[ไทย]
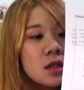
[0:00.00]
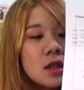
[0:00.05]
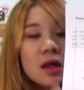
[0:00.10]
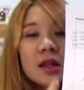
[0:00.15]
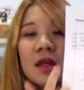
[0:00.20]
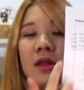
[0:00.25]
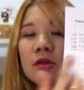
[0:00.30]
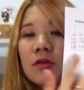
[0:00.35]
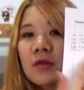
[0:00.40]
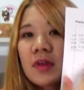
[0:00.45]
นัก
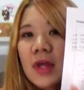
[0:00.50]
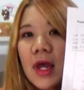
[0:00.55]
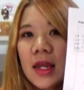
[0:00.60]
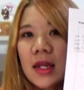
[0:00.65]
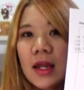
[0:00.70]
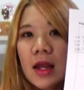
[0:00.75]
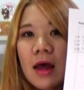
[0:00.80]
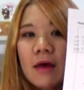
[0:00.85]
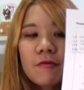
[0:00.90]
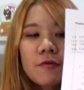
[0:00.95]
เรียนส่วนใหญ่
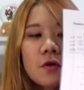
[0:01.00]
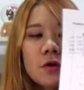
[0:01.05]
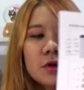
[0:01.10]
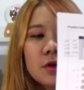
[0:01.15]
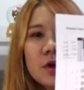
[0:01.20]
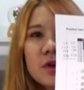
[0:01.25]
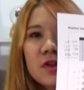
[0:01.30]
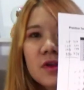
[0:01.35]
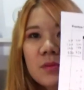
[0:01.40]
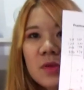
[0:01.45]
นะคะ ฝน
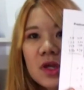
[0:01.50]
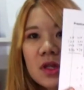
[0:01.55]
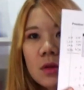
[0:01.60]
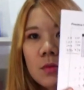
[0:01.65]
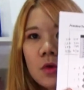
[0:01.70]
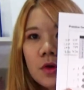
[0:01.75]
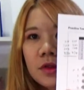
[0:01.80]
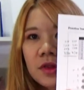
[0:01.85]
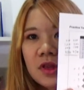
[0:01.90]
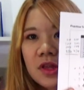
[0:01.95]
ก็จะมี
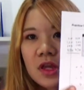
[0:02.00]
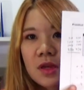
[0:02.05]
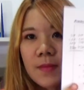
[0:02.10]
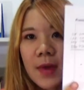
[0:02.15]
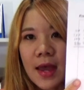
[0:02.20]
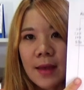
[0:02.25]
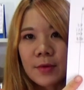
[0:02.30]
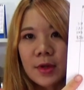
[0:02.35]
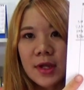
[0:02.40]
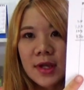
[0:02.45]
ทั้งหมด 4
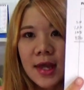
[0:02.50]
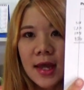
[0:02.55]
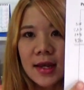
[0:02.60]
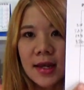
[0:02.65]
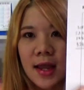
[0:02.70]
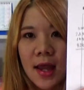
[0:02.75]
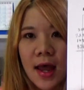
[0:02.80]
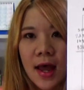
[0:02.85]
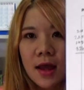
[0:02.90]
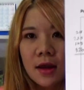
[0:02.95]
แบบด้วยกัน
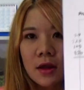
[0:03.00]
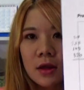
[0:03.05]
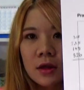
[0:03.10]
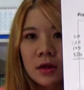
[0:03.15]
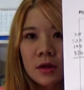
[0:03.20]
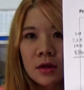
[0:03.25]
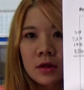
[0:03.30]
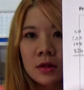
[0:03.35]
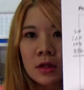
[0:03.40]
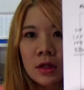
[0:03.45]
นะคะ ก็
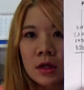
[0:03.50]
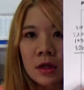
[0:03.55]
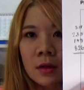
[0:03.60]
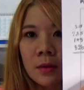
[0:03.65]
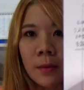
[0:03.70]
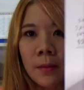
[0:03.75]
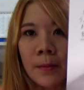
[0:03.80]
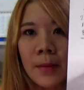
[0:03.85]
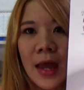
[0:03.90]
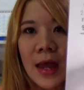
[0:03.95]
คือ 1
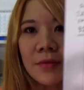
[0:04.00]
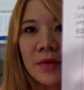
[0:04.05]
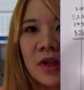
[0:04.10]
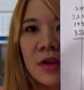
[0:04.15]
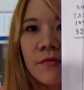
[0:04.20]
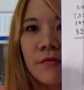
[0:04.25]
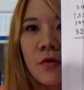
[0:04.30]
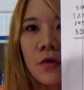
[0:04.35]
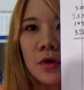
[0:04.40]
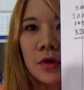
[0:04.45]
แบบ
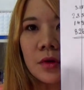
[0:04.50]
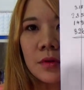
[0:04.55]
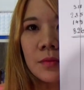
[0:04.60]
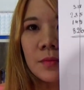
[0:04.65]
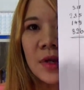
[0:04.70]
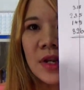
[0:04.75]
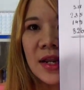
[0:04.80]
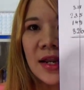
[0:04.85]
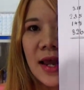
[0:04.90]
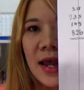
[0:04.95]
ที่ฝน
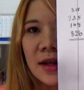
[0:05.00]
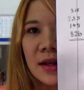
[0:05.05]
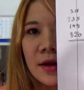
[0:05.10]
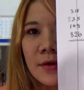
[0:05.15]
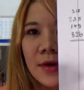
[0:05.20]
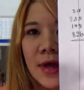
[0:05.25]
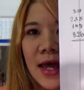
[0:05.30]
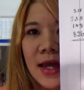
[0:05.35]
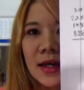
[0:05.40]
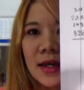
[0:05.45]
เป็นในทางเดี
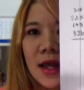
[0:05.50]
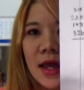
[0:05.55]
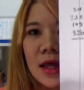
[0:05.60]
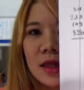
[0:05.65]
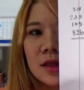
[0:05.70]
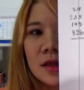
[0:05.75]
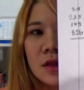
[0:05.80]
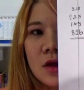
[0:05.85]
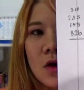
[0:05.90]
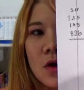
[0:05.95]
ยวกันนะ
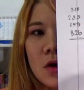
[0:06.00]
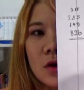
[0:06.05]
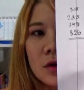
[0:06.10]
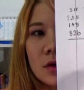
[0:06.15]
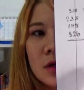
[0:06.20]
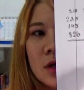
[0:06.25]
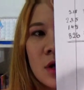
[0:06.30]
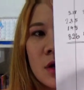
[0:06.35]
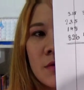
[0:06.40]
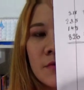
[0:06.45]

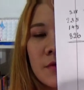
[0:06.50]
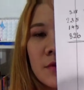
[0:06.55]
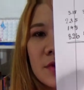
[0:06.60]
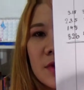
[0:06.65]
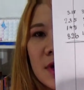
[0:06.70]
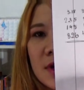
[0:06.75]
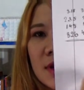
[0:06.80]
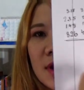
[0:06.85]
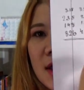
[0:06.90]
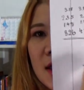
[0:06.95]
2ฝนจาก